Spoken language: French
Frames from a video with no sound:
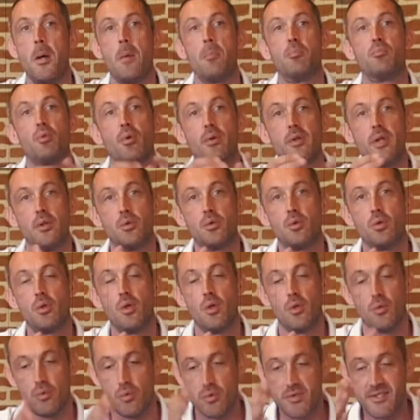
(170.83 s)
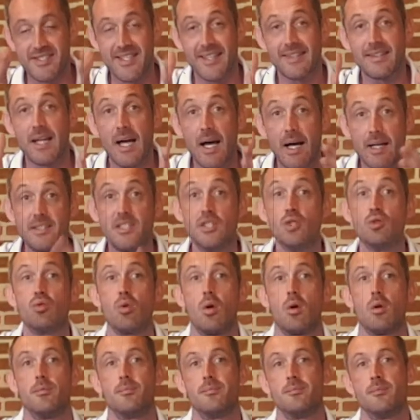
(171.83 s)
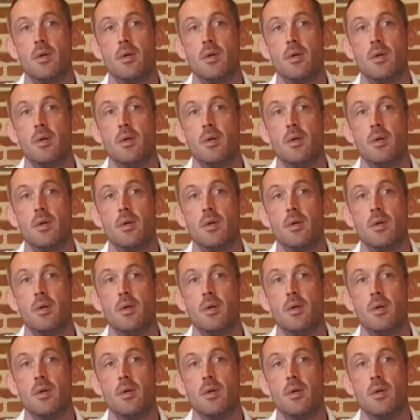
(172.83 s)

pour une étude de 7 à 10 jours.